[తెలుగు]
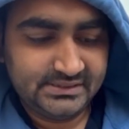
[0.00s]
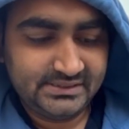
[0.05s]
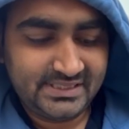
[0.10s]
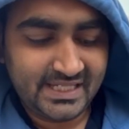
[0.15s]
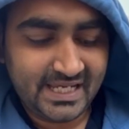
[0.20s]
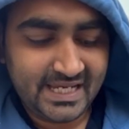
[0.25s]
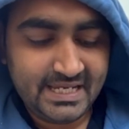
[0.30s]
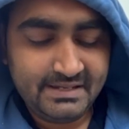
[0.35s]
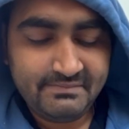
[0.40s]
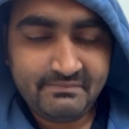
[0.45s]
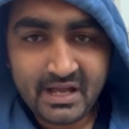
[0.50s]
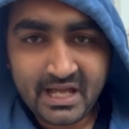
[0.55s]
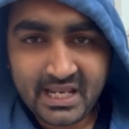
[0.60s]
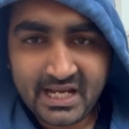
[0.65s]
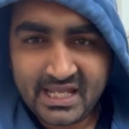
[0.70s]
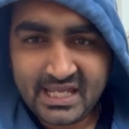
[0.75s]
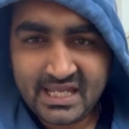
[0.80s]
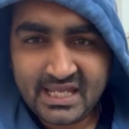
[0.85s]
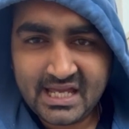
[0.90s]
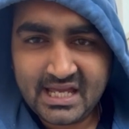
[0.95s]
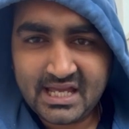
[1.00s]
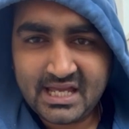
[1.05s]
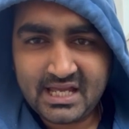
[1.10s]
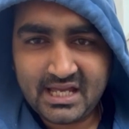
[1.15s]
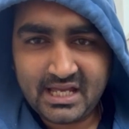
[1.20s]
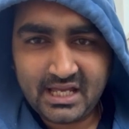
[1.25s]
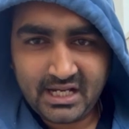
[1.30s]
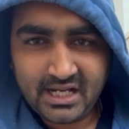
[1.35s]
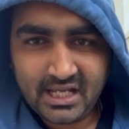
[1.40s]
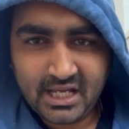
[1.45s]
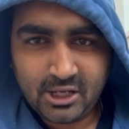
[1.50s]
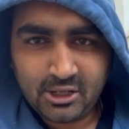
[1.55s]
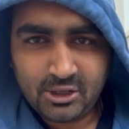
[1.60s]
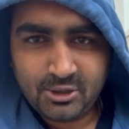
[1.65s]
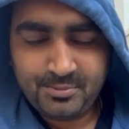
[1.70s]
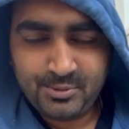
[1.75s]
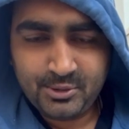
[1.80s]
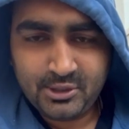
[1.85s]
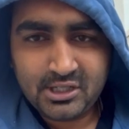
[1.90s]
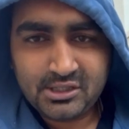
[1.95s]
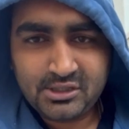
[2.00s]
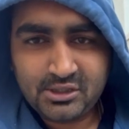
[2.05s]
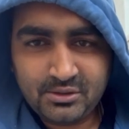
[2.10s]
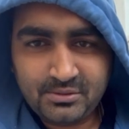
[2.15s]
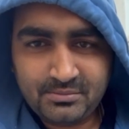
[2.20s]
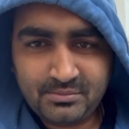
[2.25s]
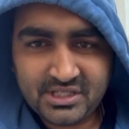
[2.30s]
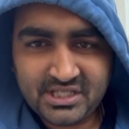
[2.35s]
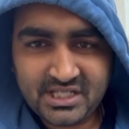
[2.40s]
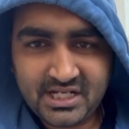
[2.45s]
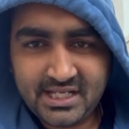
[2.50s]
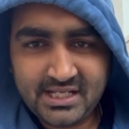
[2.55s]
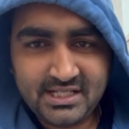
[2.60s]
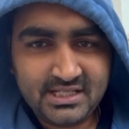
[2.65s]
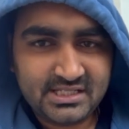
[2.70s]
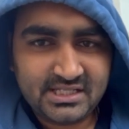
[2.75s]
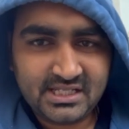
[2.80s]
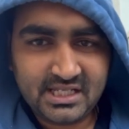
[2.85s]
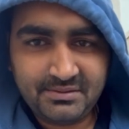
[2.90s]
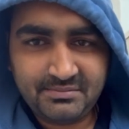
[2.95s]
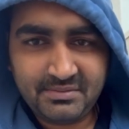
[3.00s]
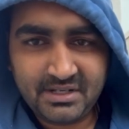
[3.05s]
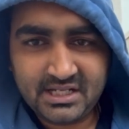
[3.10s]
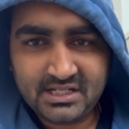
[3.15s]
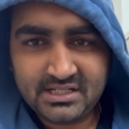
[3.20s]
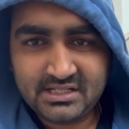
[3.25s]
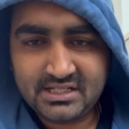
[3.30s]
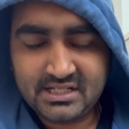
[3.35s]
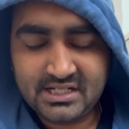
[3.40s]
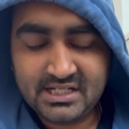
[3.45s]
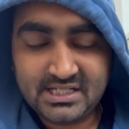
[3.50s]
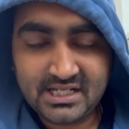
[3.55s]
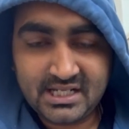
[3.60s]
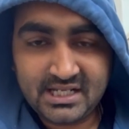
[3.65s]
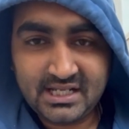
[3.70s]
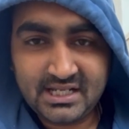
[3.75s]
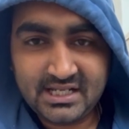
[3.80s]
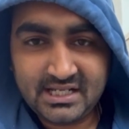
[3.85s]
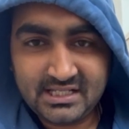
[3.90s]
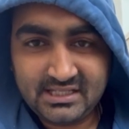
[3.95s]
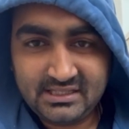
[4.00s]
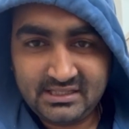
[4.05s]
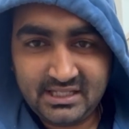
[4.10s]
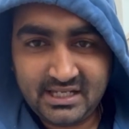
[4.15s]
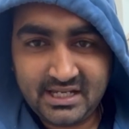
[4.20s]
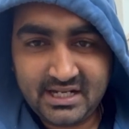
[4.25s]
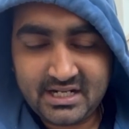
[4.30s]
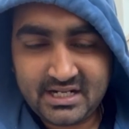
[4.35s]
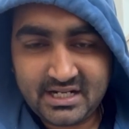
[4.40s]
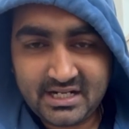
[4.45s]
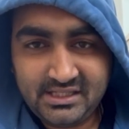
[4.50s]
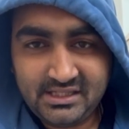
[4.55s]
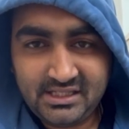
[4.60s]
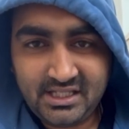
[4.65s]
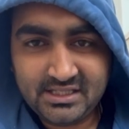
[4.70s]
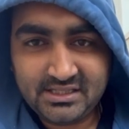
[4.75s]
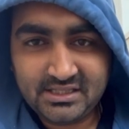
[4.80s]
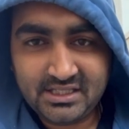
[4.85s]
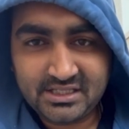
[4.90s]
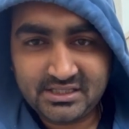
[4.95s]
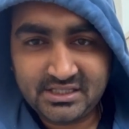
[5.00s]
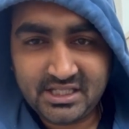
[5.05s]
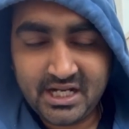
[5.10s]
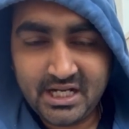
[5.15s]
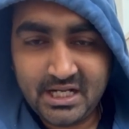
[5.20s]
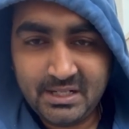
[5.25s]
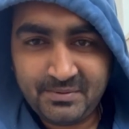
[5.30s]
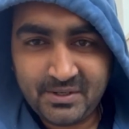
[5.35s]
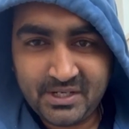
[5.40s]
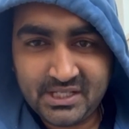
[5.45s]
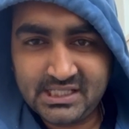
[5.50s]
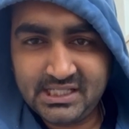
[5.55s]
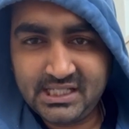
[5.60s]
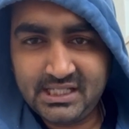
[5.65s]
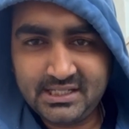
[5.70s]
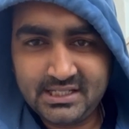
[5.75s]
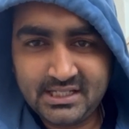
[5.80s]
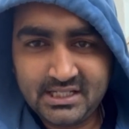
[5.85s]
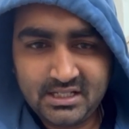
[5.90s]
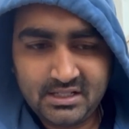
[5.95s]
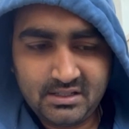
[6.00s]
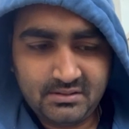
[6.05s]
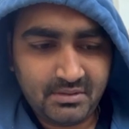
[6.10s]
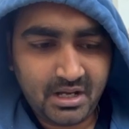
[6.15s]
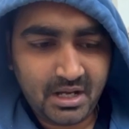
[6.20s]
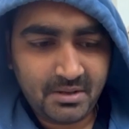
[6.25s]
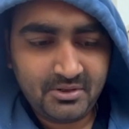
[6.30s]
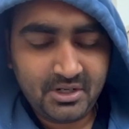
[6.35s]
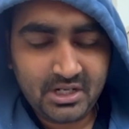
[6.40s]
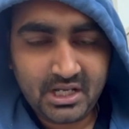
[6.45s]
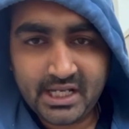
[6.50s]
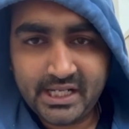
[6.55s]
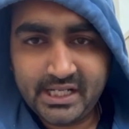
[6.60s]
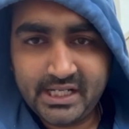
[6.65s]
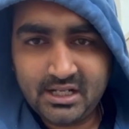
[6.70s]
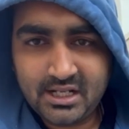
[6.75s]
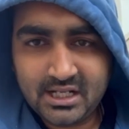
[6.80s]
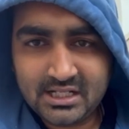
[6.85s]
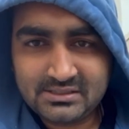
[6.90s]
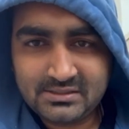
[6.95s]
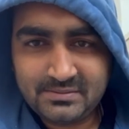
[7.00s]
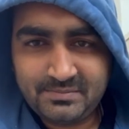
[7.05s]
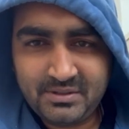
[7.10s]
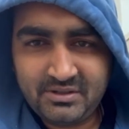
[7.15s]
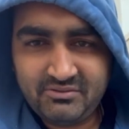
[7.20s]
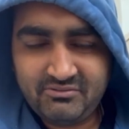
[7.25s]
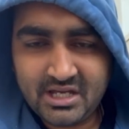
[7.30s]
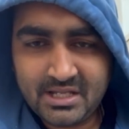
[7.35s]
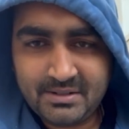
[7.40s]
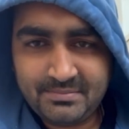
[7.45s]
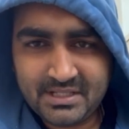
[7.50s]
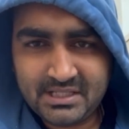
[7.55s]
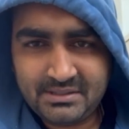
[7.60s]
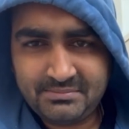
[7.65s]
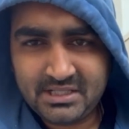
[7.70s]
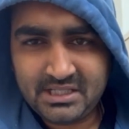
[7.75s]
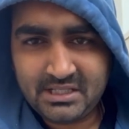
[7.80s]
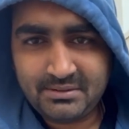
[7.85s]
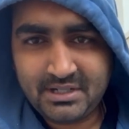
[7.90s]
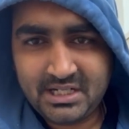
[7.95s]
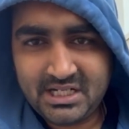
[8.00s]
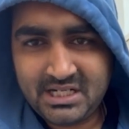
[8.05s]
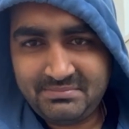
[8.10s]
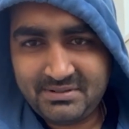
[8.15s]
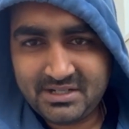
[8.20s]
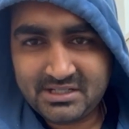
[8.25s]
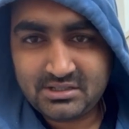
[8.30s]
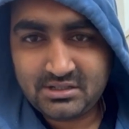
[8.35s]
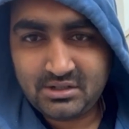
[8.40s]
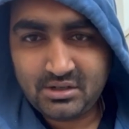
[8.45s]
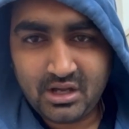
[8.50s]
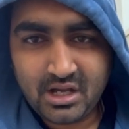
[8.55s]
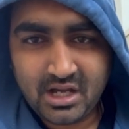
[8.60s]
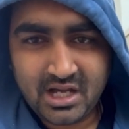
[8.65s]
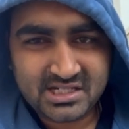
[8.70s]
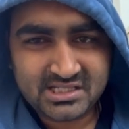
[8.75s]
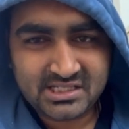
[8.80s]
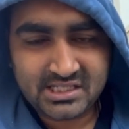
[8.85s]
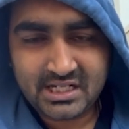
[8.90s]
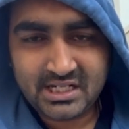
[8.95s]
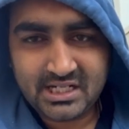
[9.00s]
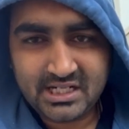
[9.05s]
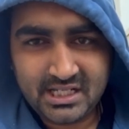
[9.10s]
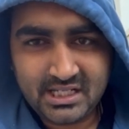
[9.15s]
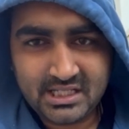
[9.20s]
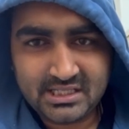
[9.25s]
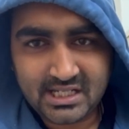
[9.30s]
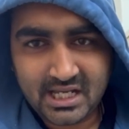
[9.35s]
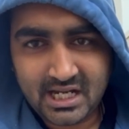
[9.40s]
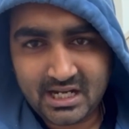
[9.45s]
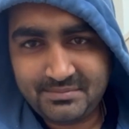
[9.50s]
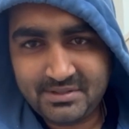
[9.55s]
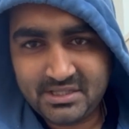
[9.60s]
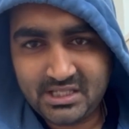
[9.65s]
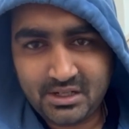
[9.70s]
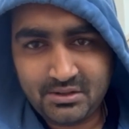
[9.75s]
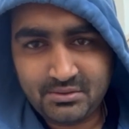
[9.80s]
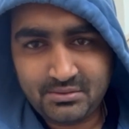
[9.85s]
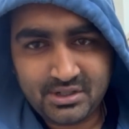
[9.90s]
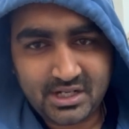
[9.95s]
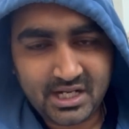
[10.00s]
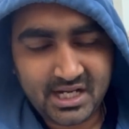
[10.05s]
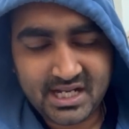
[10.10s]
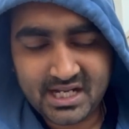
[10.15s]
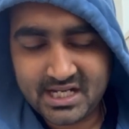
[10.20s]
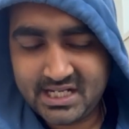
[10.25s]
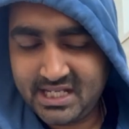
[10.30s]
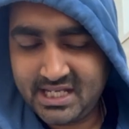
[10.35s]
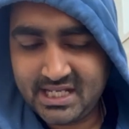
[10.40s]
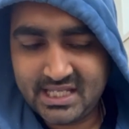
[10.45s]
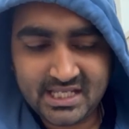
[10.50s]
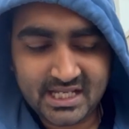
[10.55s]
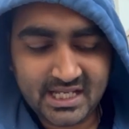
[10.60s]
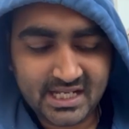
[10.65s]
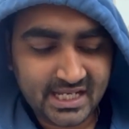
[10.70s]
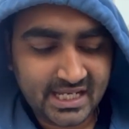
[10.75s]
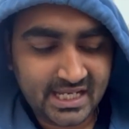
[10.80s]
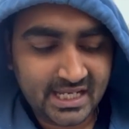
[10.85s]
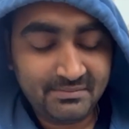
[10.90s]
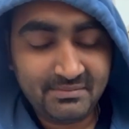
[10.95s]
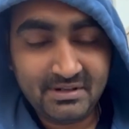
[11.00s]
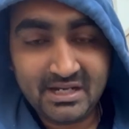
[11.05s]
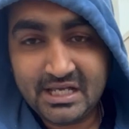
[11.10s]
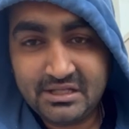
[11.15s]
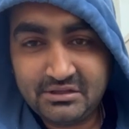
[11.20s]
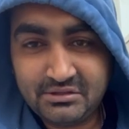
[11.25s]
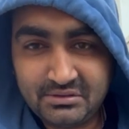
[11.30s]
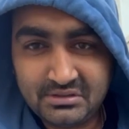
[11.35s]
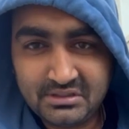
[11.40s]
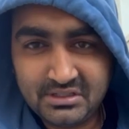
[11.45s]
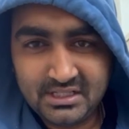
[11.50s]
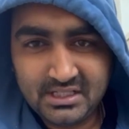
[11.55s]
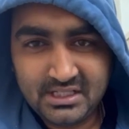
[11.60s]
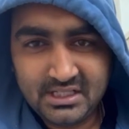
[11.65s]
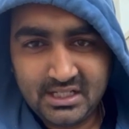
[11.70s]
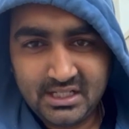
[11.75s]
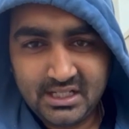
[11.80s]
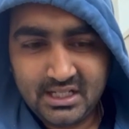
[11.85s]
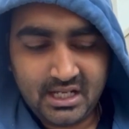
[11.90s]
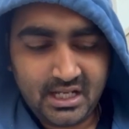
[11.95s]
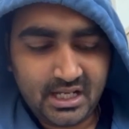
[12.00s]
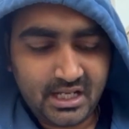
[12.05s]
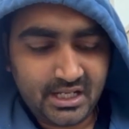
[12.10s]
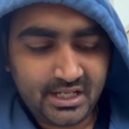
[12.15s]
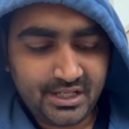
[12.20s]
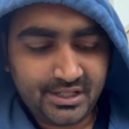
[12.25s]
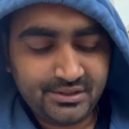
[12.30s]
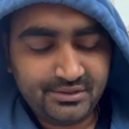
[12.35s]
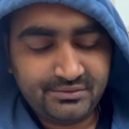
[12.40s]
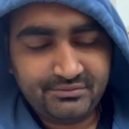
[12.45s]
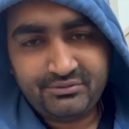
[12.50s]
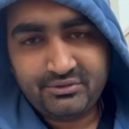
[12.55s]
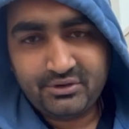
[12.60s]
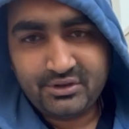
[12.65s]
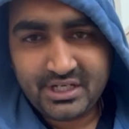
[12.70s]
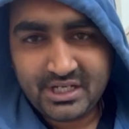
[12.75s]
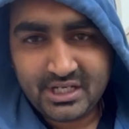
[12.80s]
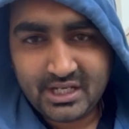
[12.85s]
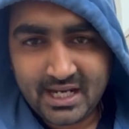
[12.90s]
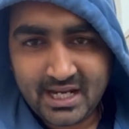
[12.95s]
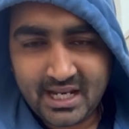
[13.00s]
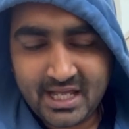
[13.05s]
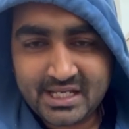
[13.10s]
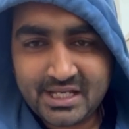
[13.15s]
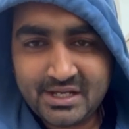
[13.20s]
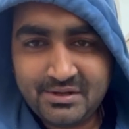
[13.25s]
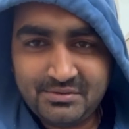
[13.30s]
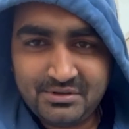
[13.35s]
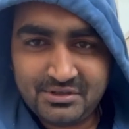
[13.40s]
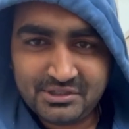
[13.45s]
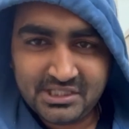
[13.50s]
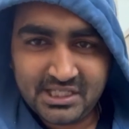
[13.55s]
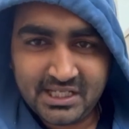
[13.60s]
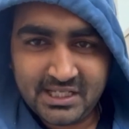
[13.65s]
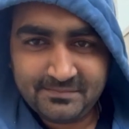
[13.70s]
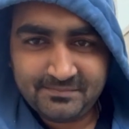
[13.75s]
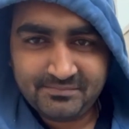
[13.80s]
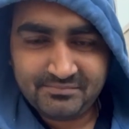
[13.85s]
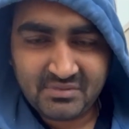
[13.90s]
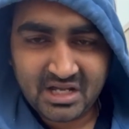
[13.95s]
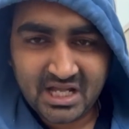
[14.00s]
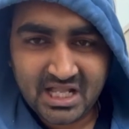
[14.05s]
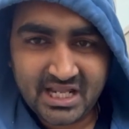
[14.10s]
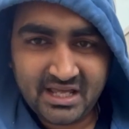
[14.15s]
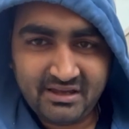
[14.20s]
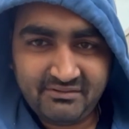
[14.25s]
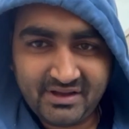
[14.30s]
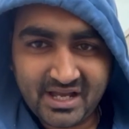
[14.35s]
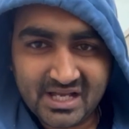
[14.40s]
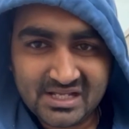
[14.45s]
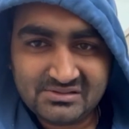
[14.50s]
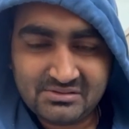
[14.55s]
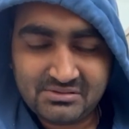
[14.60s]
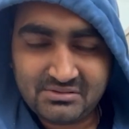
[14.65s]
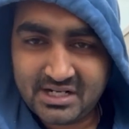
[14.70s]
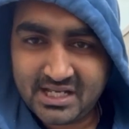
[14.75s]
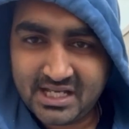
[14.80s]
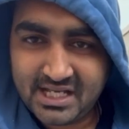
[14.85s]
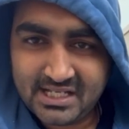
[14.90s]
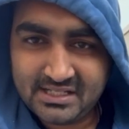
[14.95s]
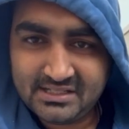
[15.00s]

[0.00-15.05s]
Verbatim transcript: జై బాలయ్య అనే అరుపులతో మొదలైంది సినిమా నిజంగా థియేటర్ అంతా దద్దరిల్లిపోయింది మామూలుగా ఐనాక్స్ పీవీఆర్ పెద్ద పెద్ద మల్టీప్లెక్స్లో అరచరని చాలామంది అనుకుంటారు కానీ అది అదేమి లేదు యుఫోరియా అలాగే ఉంటుంది బాలయ్య ఫ్యాన్స్ కూడా